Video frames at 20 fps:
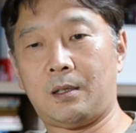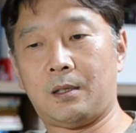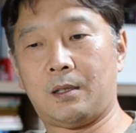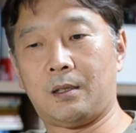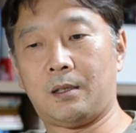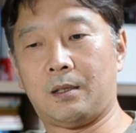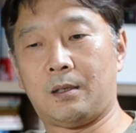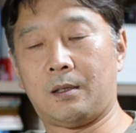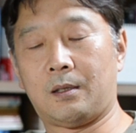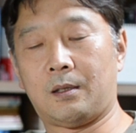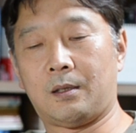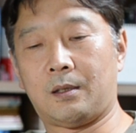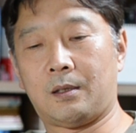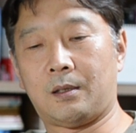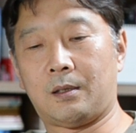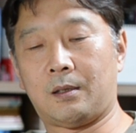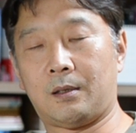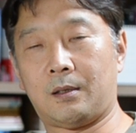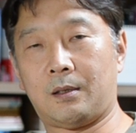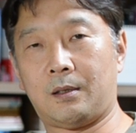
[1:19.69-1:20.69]

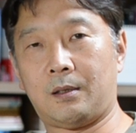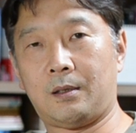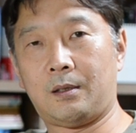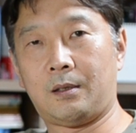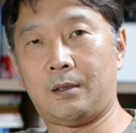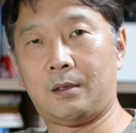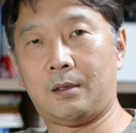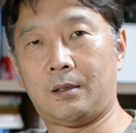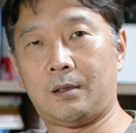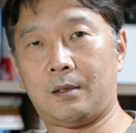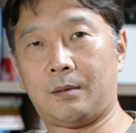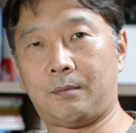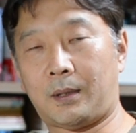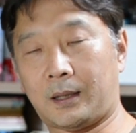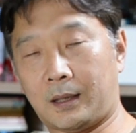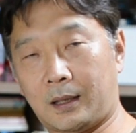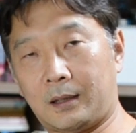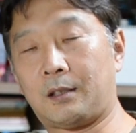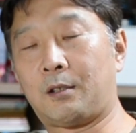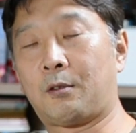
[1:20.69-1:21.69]
어,
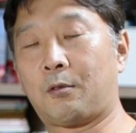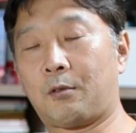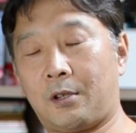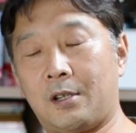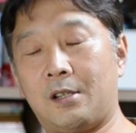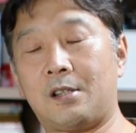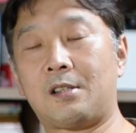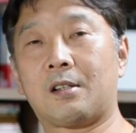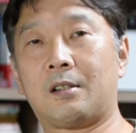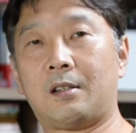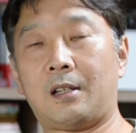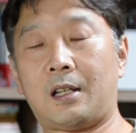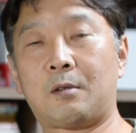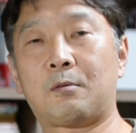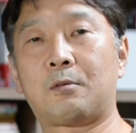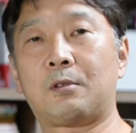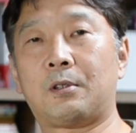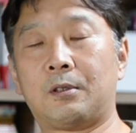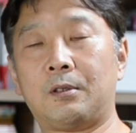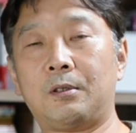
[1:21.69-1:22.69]
받아들일 결정을
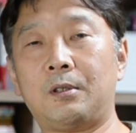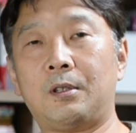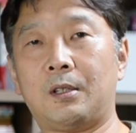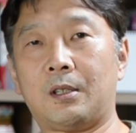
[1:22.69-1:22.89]
했고요.